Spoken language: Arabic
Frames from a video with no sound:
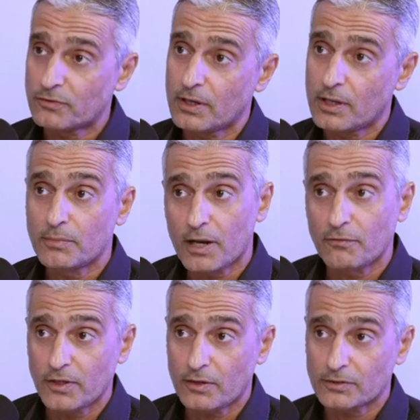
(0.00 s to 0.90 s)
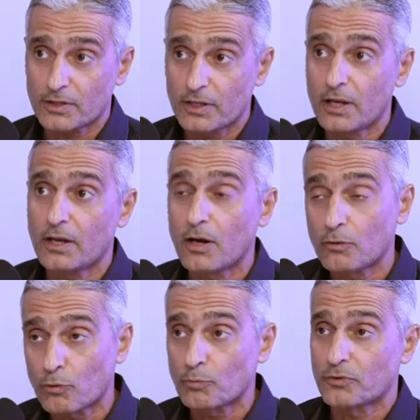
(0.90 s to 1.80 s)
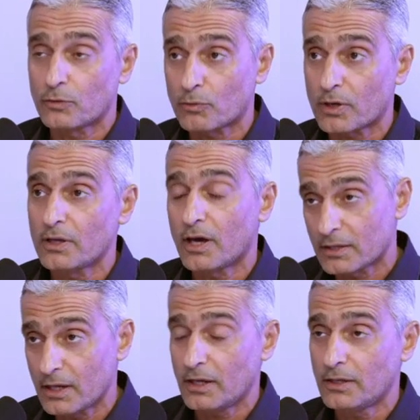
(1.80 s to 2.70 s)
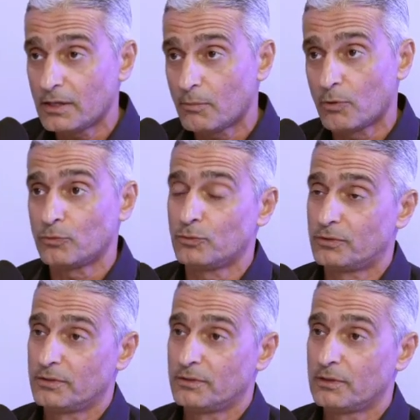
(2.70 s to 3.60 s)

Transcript: هالسيكل من 2010 الى الان جروب ست والرنجات للحين موجود